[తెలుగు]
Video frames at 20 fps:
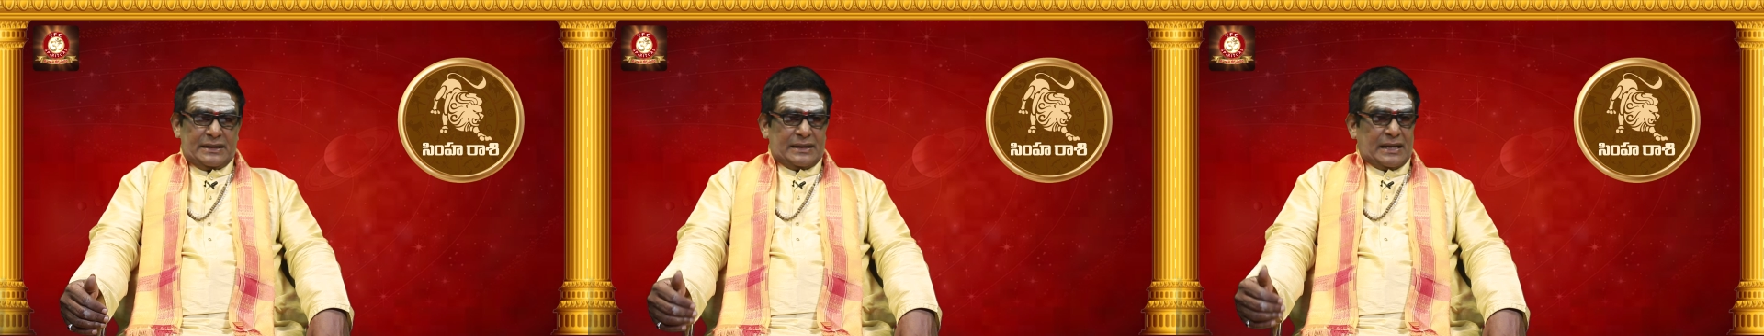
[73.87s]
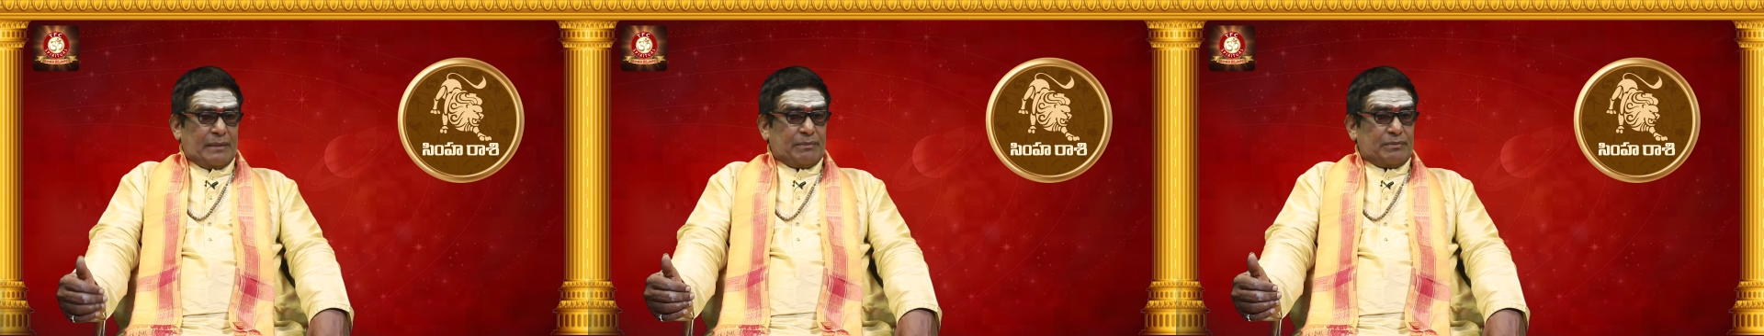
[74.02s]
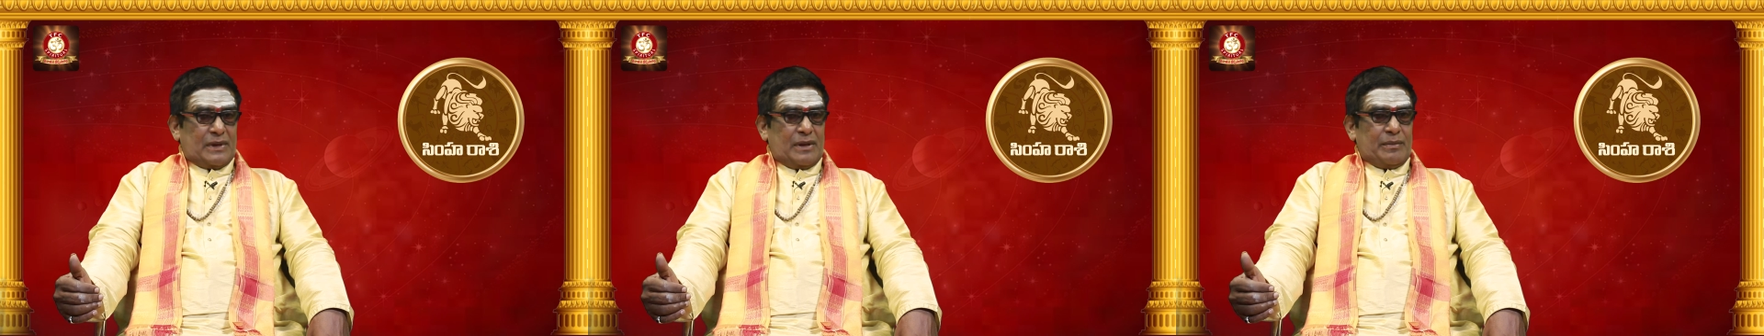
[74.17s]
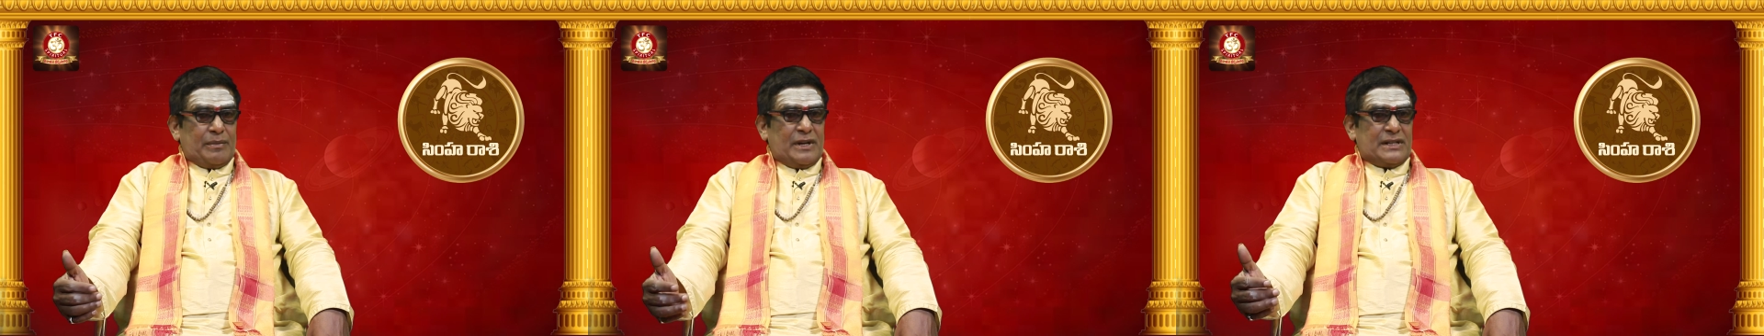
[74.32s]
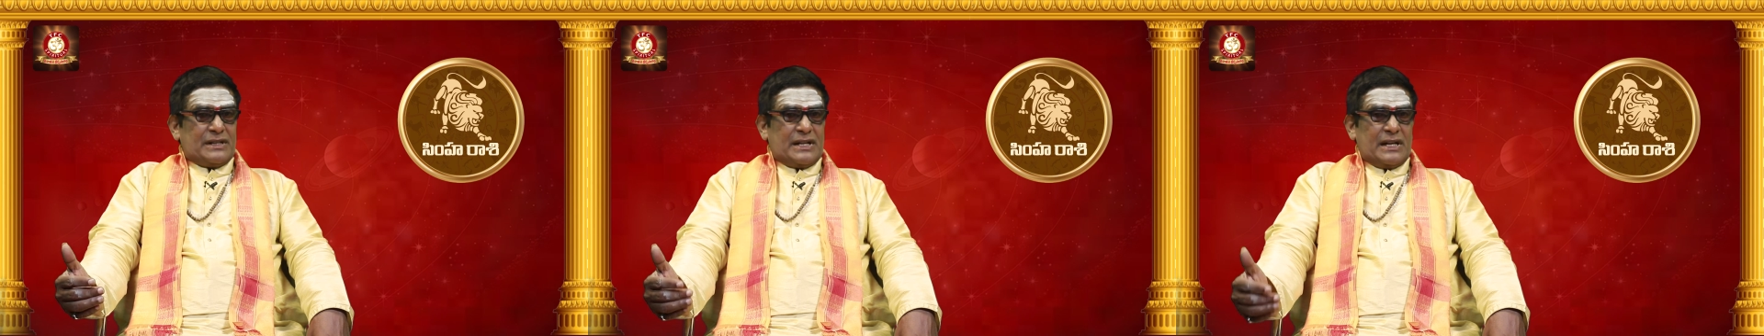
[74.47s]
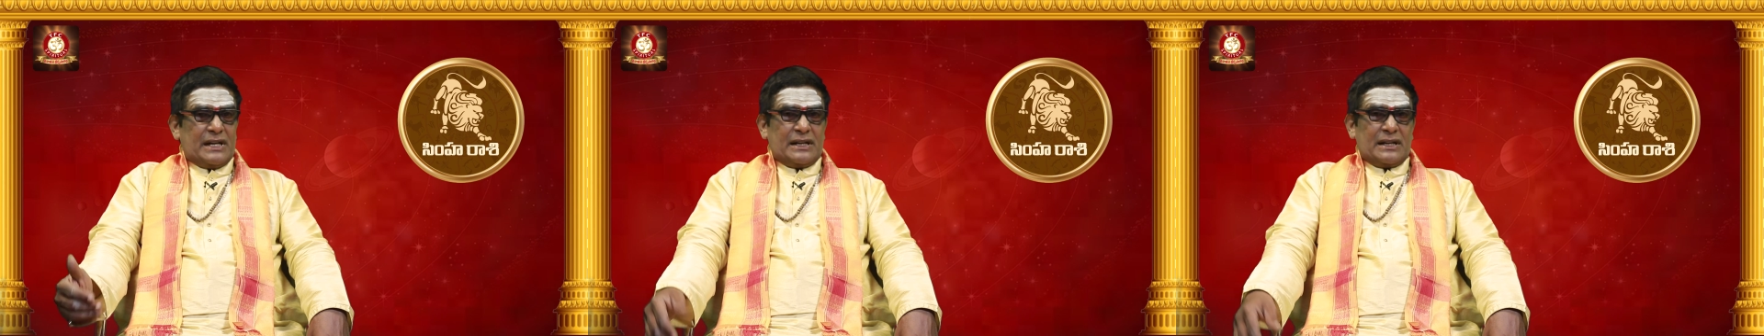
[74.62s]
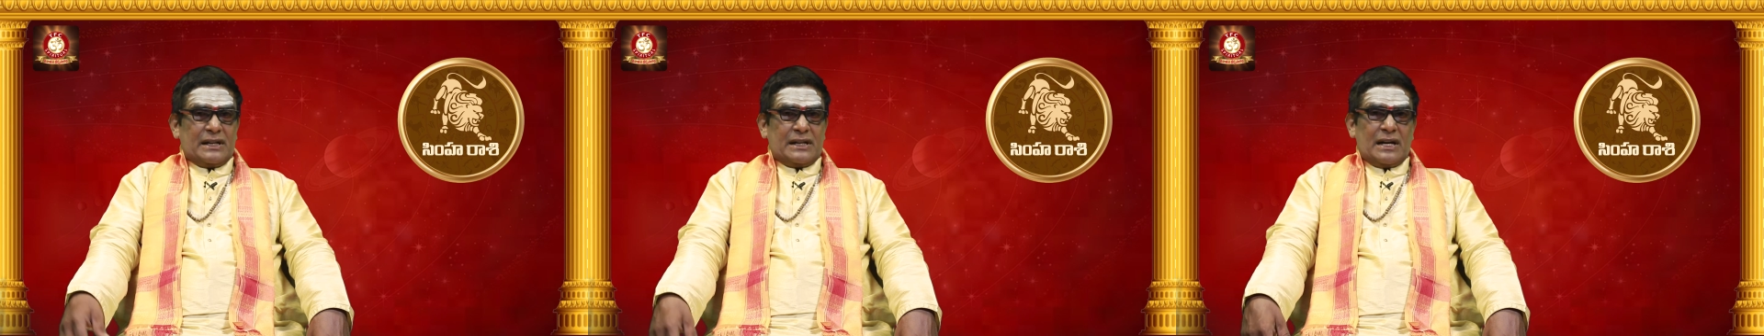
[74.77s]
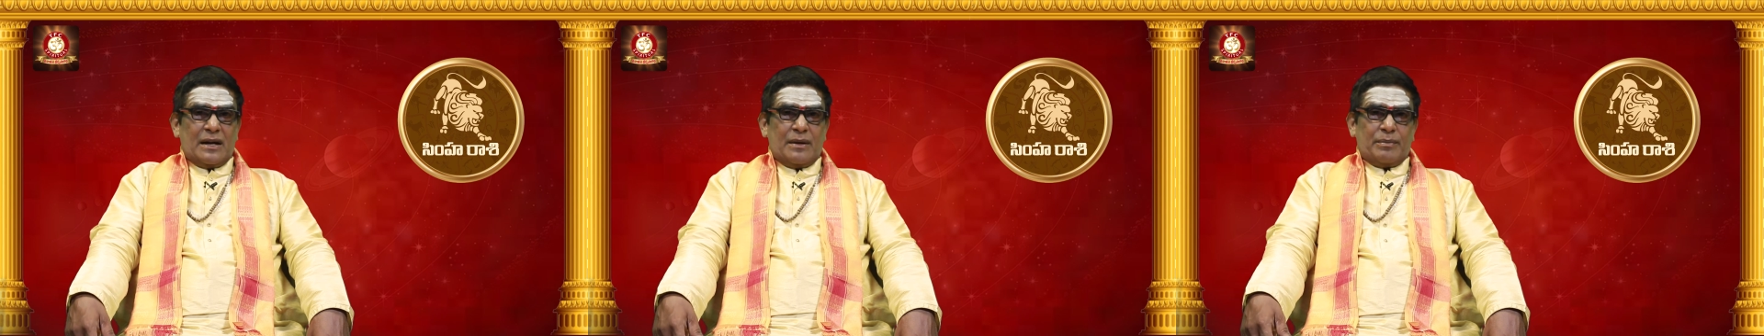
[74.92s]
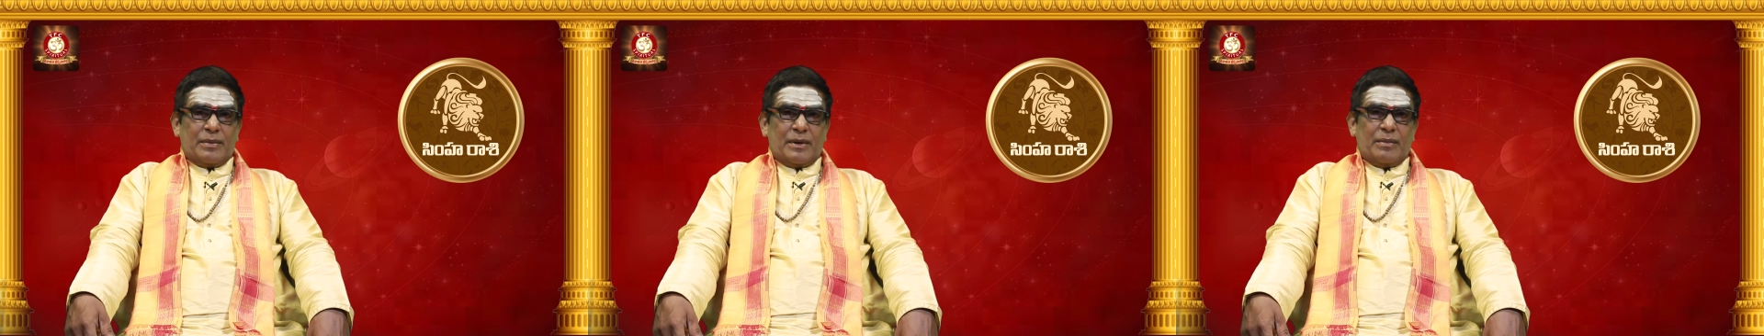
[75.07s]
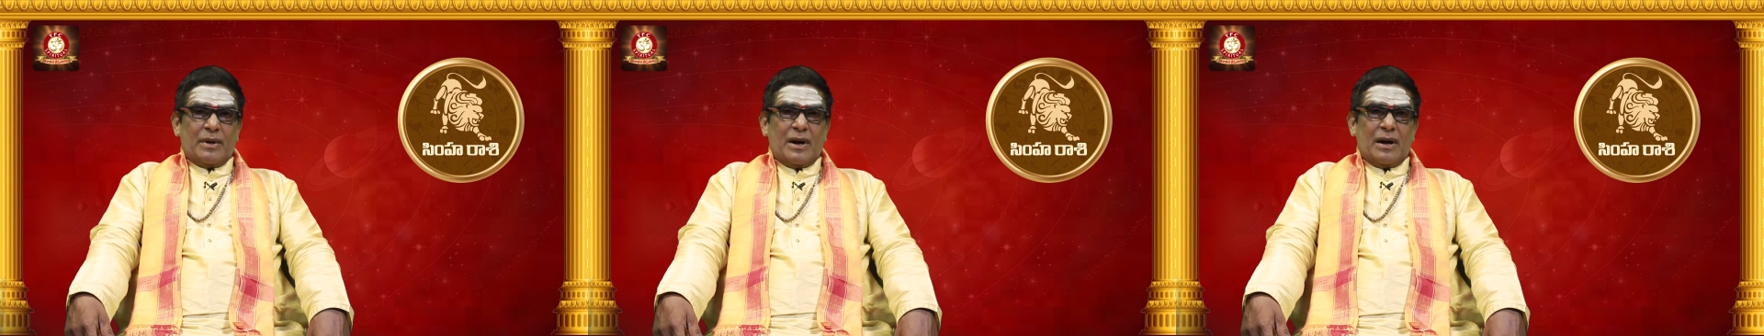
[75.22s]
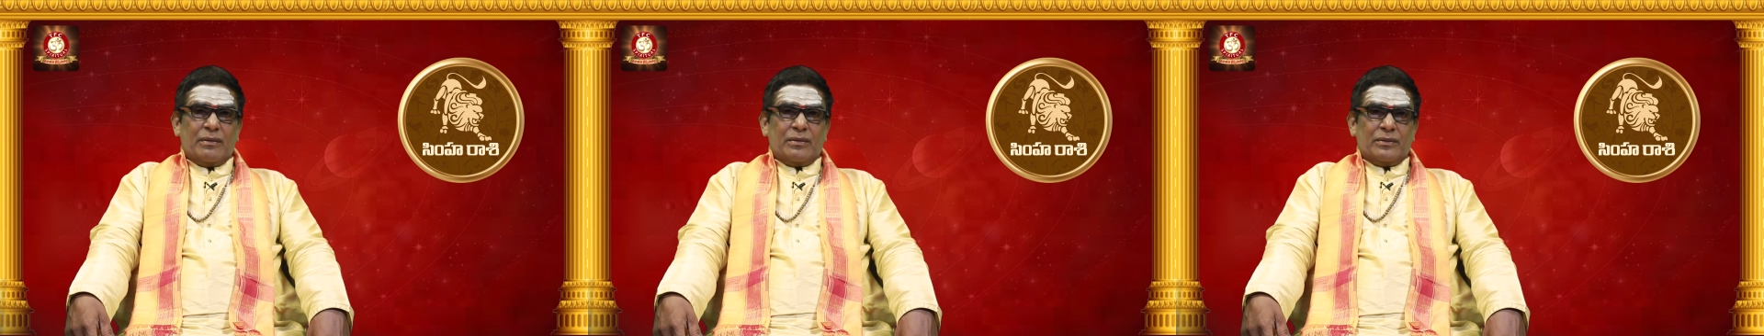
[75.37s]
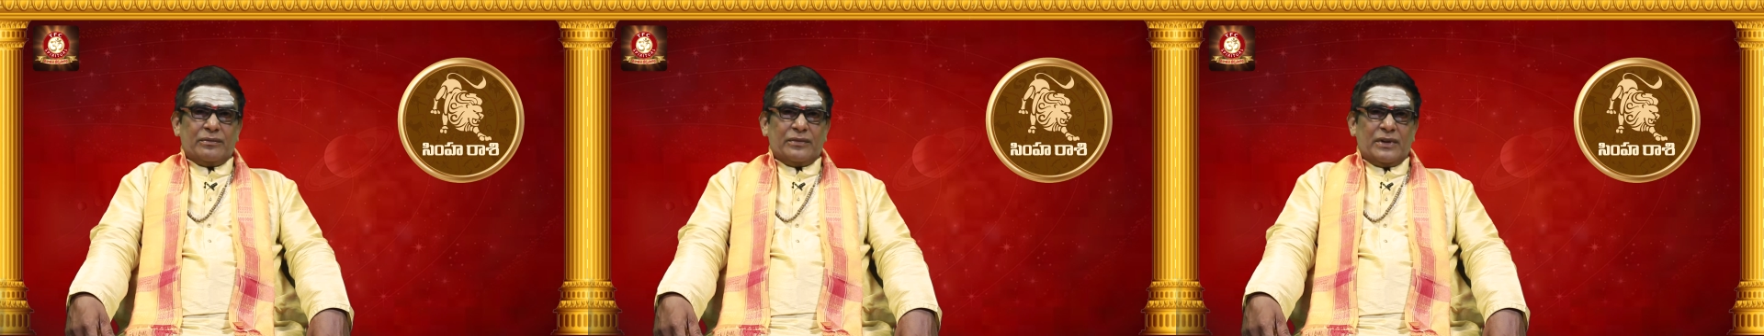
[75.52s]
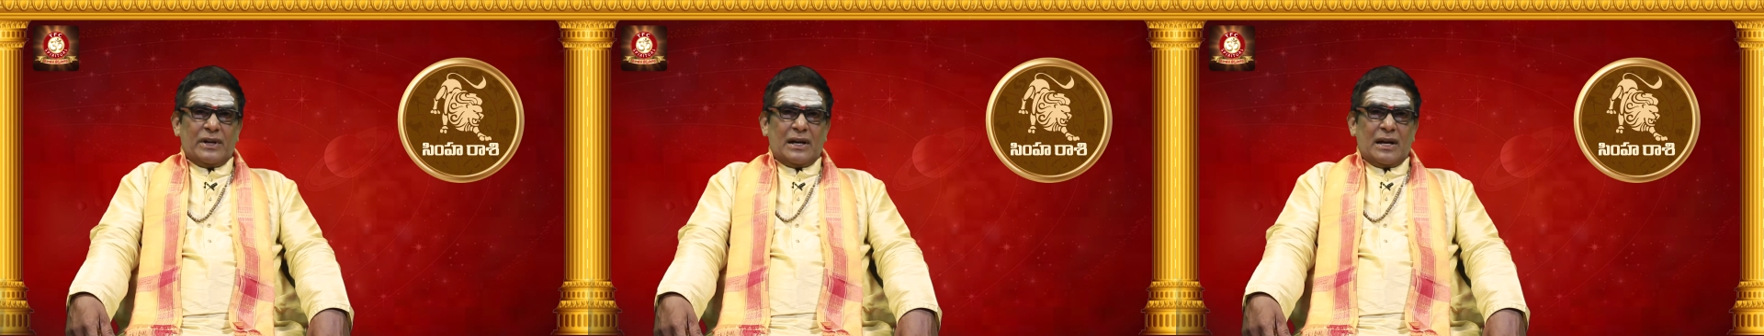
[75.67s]
సప్తమ శనిగ్రహ
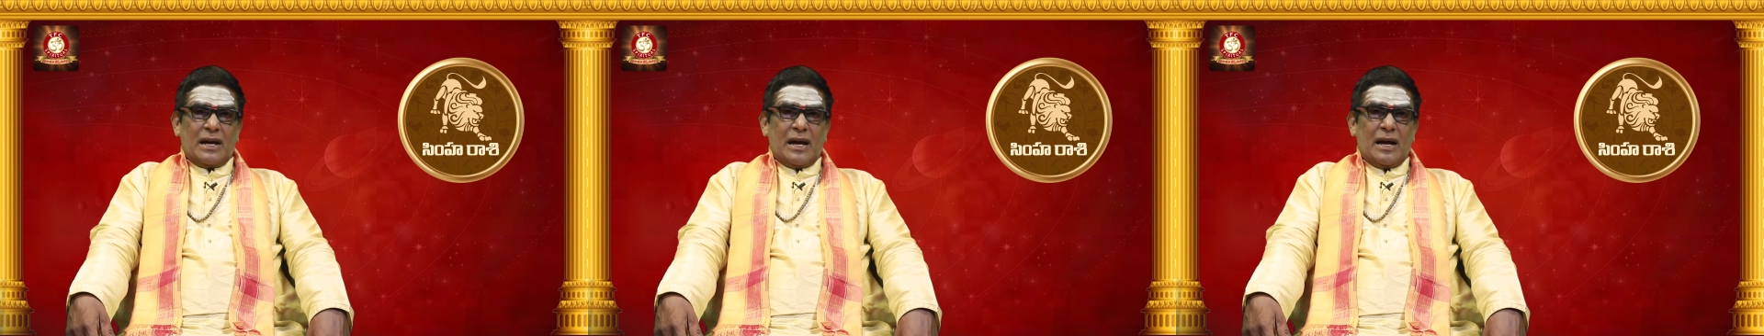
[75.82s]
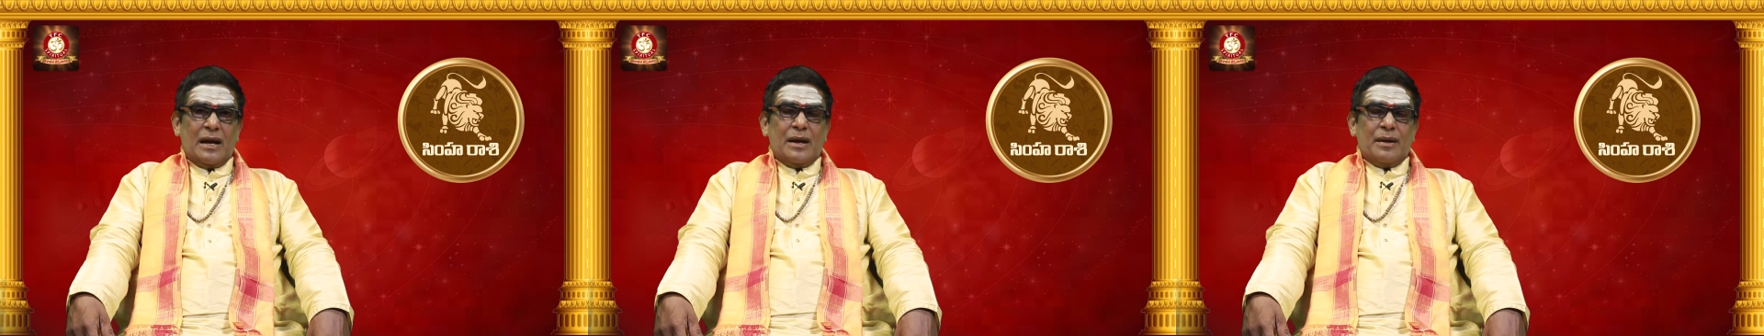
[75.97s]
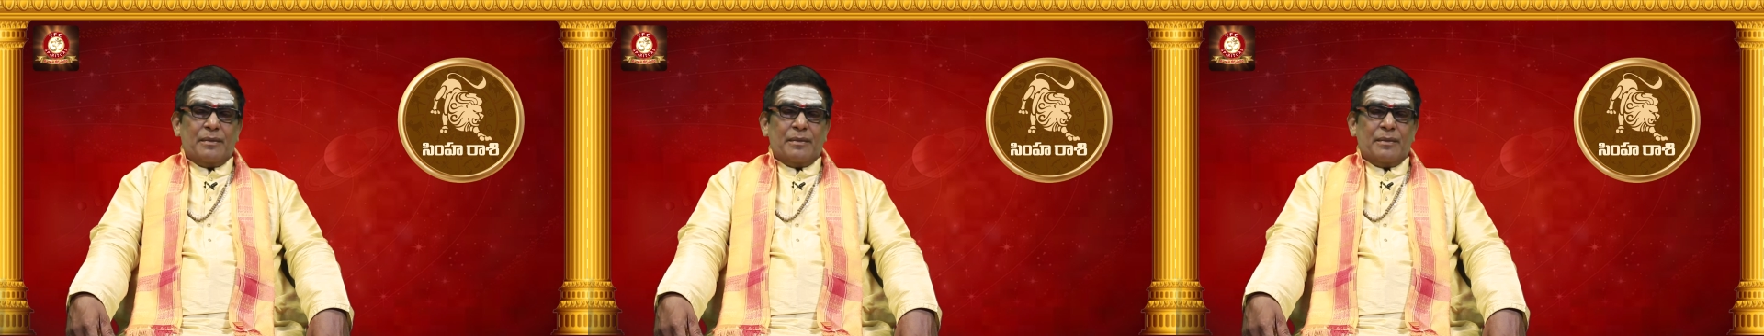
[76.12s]
ప్రభావం వలన